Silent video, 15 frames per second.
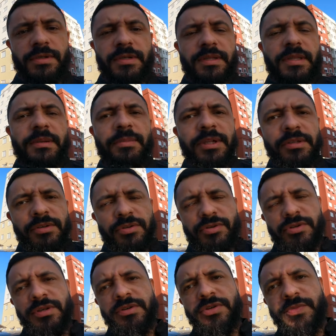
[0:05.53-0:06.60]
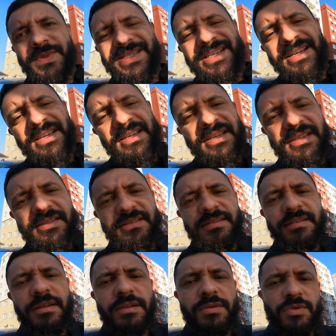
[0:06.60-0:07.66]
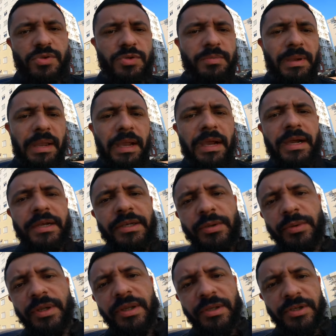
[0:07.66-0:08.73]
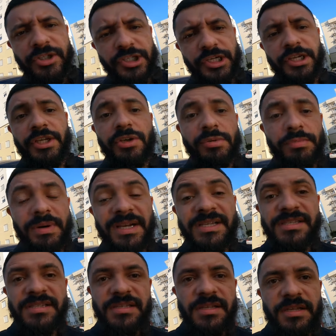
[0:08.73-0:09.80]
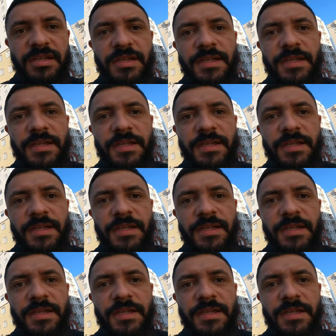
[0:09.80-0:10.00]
Uh, lembrando que eu não sou nenhum especialista, não sou mecânico nem engenheiro, mas